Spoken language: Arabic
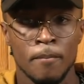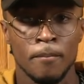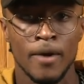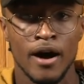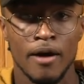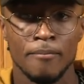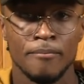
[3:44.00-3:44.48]

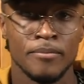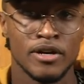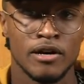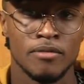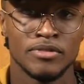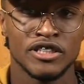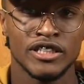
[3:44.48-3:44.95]
ما,
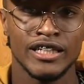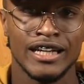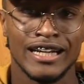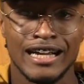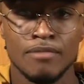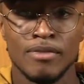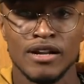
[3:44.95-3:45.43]
ما ماشي
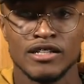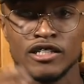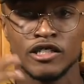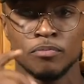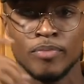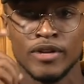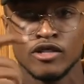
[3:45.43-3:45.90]
الكلمه اللي
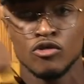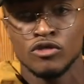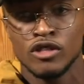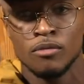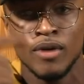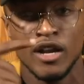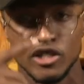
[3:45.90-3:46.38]
خصك
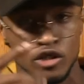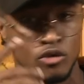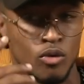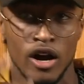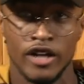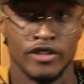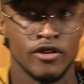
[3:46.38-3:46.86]
تبريزونتي بها شي
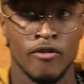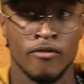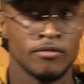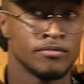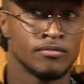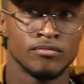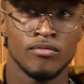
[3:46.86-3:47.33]
واحد
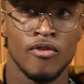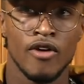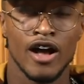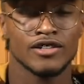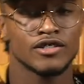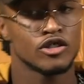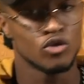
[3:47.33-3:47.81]

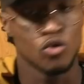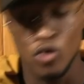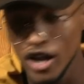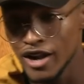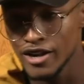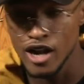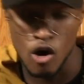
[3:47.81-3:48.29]
خصك
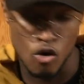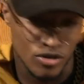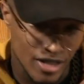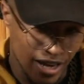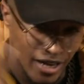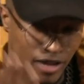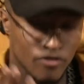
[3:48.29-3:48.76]
تقولي انه
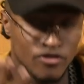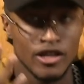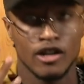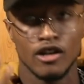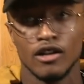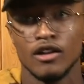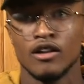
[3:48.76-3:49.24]
ساكن في
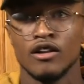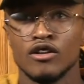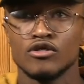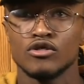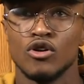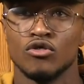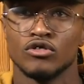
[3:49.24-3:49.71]
داك
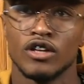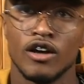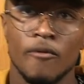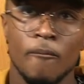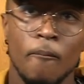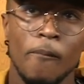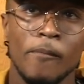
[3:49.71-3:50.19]
السونتر
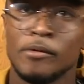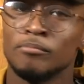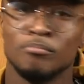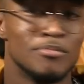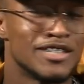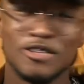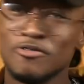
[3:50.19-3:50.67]

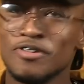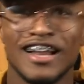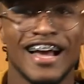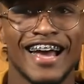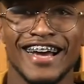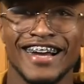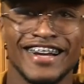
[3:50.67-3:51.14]
ماشي ولد
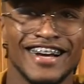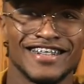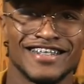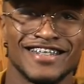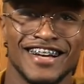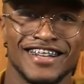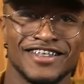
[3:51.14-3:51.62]
خيري الخيريه
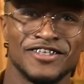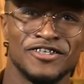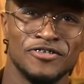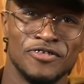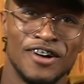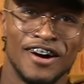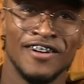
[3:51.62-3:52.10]
اصاحبي
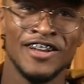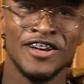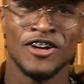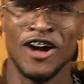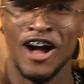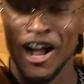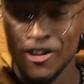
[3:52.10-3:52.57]
تشوفوا
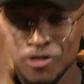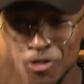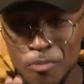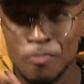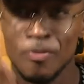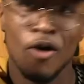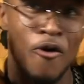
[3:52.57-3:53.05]
عنده
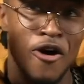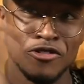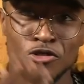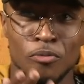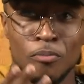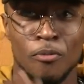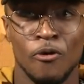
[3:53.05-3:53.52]
با
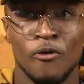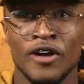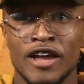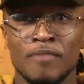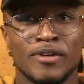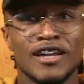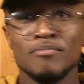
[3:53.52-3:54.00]
وعنده امه
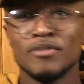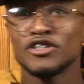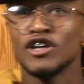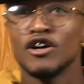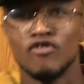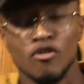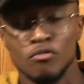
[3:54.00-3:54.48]
يمكن ما
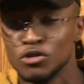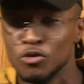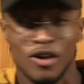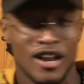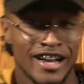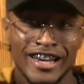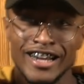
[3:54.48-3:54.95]
شافهمش
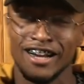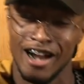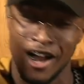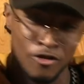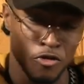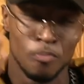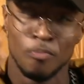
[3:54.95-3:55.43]
ولكن
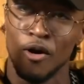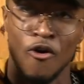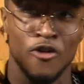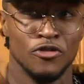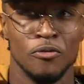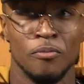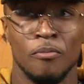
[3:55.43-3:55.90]
عنده با
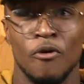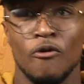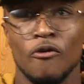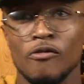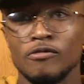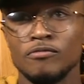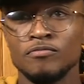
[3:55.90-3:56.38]
وعنده امه
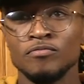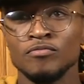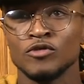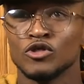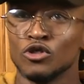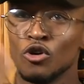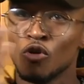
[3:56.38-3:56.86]

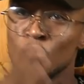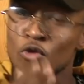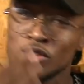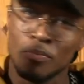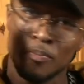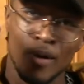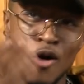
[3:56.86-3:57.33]
دونك
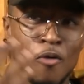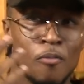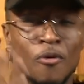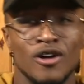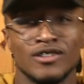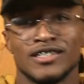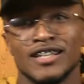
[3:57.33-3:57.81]
ولد با
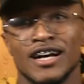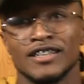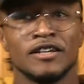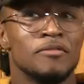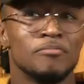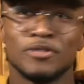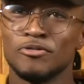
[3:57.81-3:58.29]
وامه اصاحبي
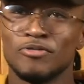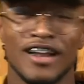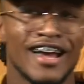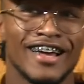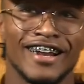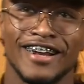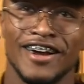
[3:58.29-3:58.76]
ماشي ولد
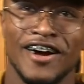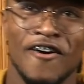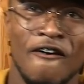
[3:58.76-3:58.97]
خيري